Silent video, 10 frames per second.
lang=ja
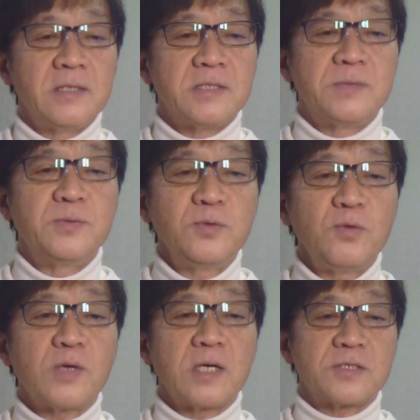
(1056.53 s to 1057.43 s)
自分の
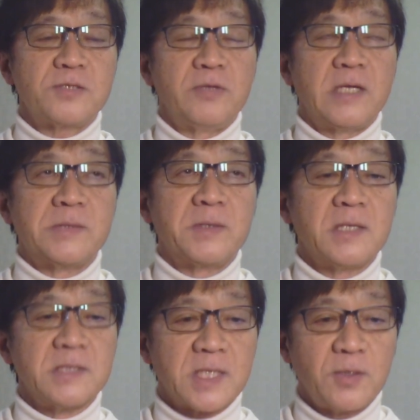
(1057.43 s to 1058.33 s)
学習に始めたん
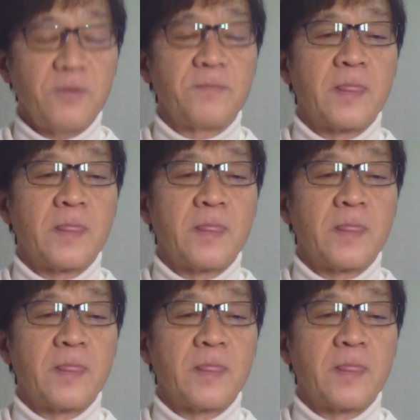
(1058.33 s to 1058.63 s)
ですけど、